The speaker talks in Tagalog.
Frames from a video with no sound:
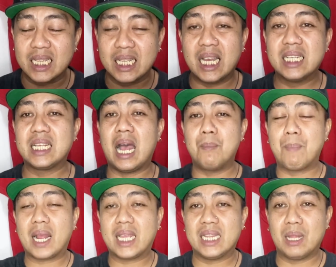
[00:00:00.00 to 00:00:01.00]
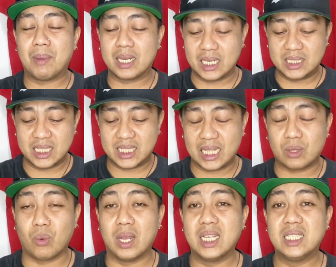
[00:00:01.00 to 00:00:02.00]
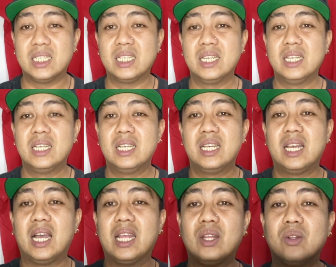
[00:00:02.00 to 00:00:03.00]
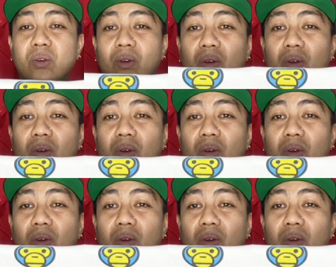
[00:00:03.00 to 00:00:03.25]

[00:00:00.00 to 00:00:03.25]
guys. Aha. Ang bakit naman guys is ito guys. Ayan oh.